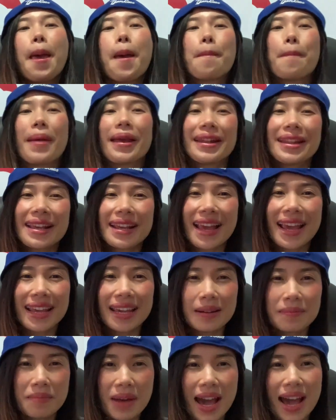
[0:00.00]
เป็นยังไง
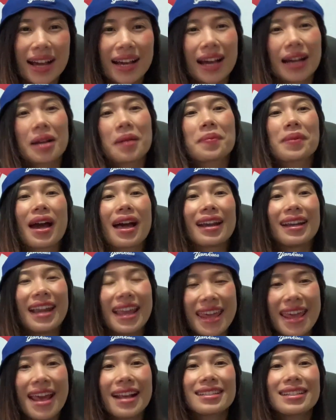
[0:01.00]
กันบ้างคะกับการ
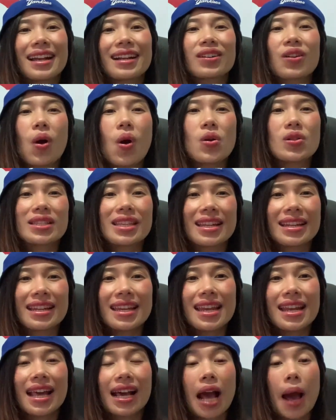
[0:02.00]
รีแอคชั่นของเจน
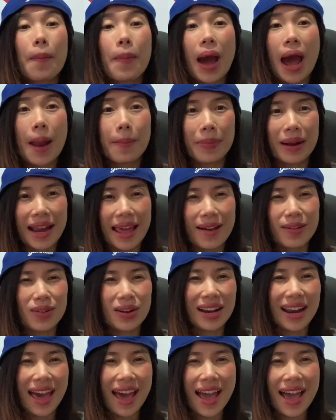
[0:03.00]
นี่นะคะ ผ่านไปแล้ว
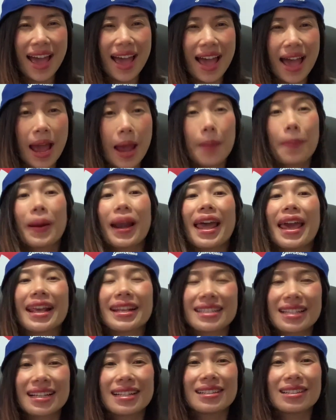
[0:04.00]
ก็ไลค์เพลง
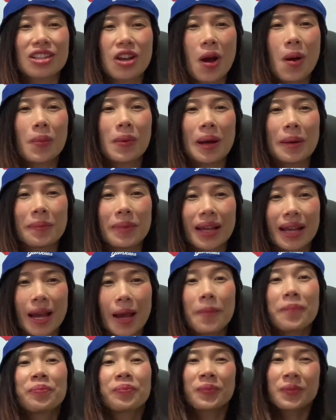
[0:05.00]
ชื่นชอบกันไหม
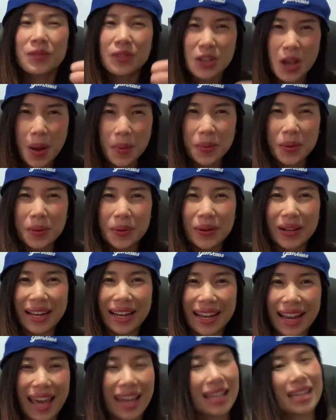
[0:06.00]
คะ ชอบก็กด
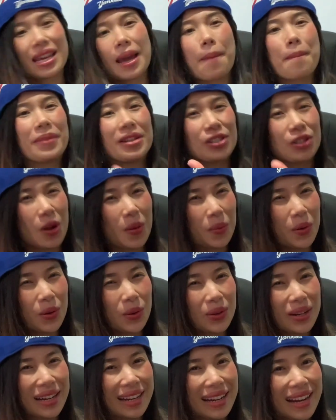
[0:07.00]
ไลค์ไม่ชอบก็
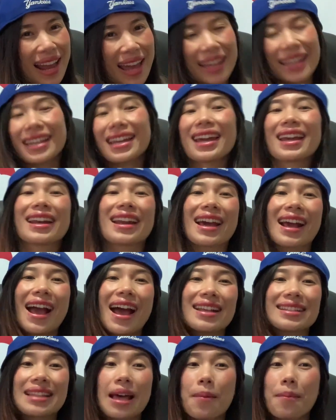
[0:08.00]
กดไลค์นะ
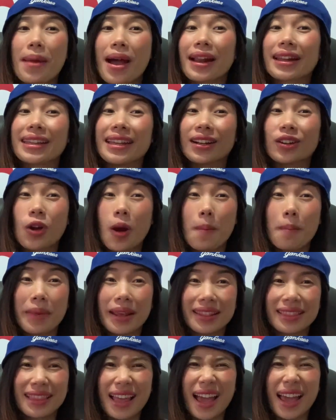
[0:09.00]
คะ สามารถเขียนคอมเม
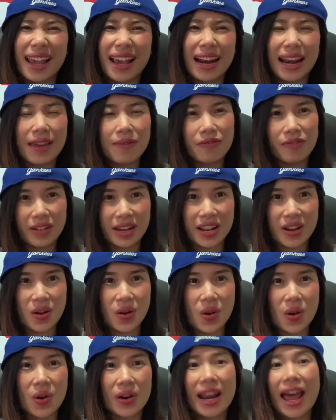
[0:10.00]
นต์ใต้คลิปวิดีโอ
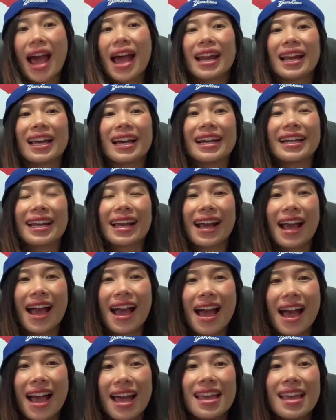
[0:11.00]
ได้เลยนะคะ